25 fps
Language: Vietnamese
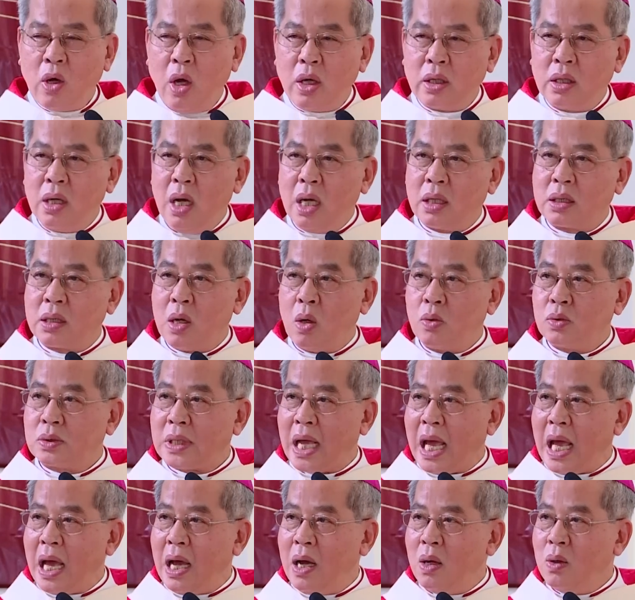rồi người công
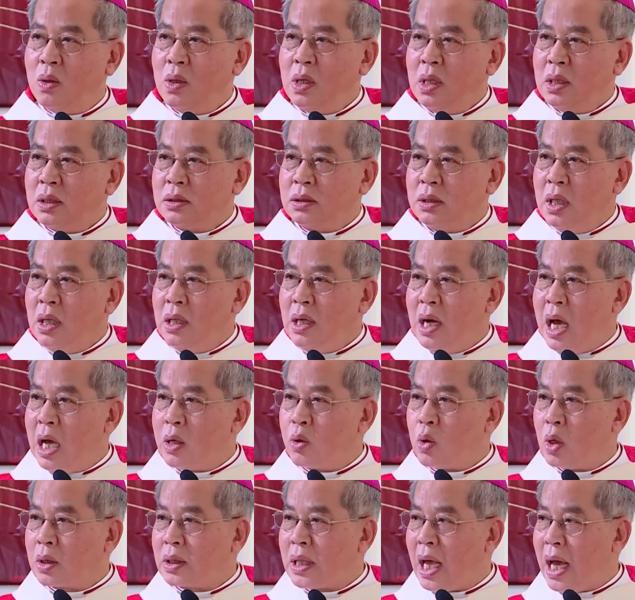giáo giữ
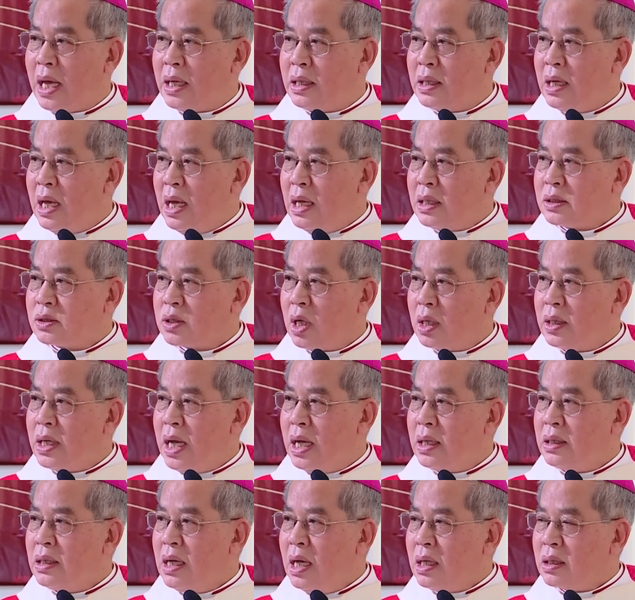lời của thầy cho
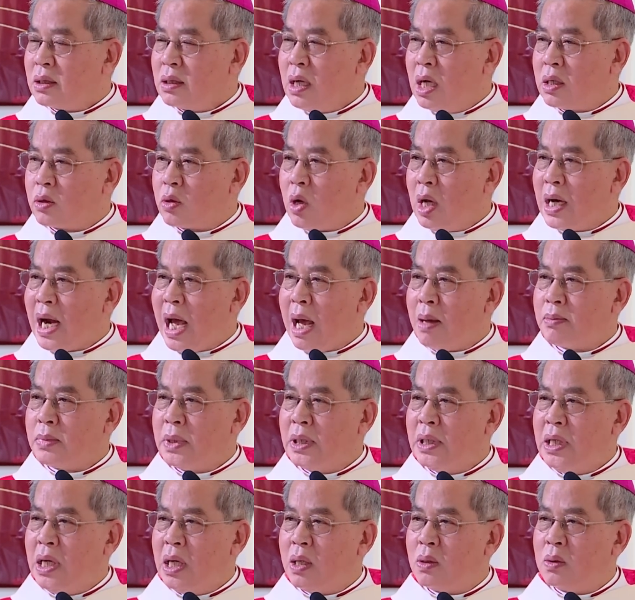nên đừng có làm
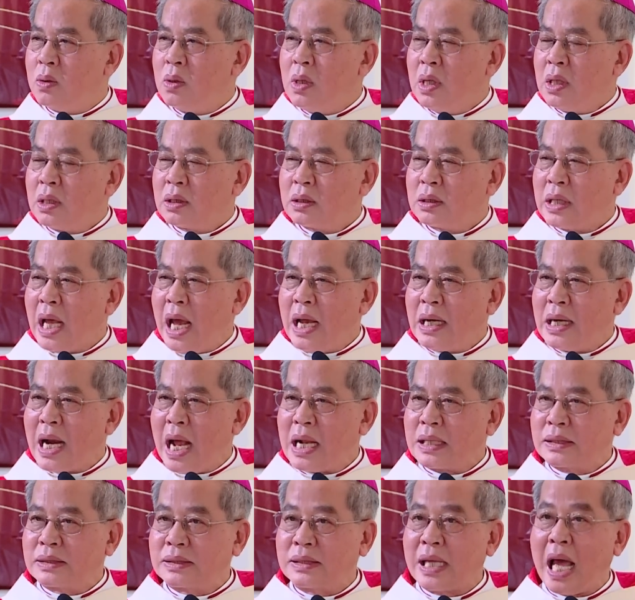những điều tệ
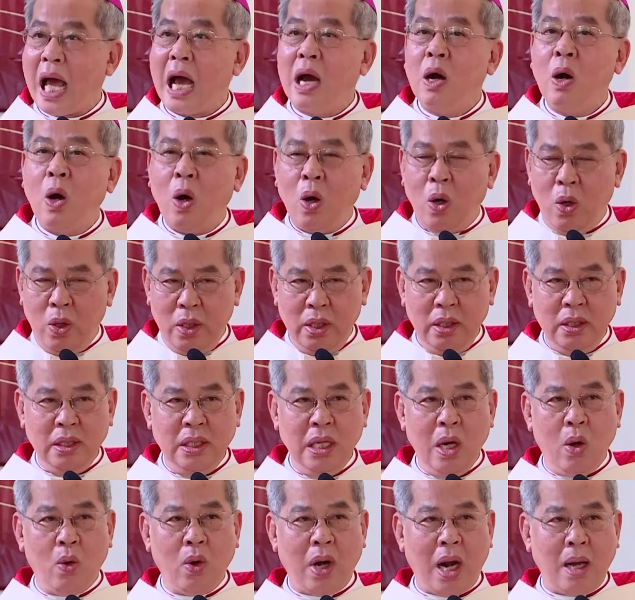nạn xã hội
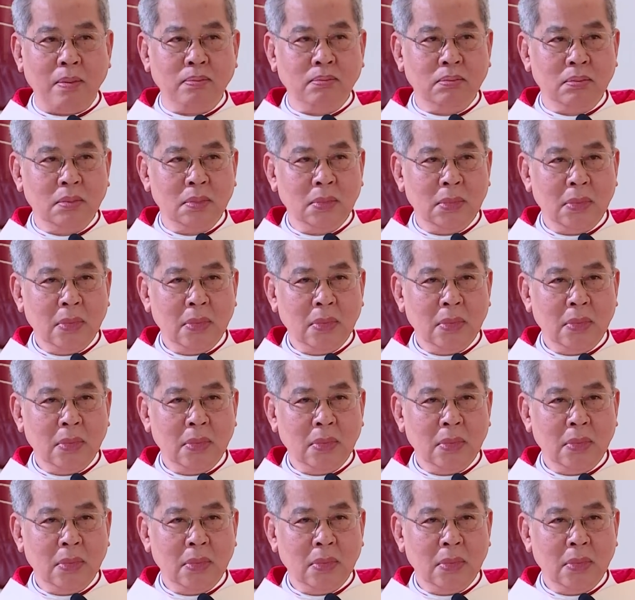nhiều lắm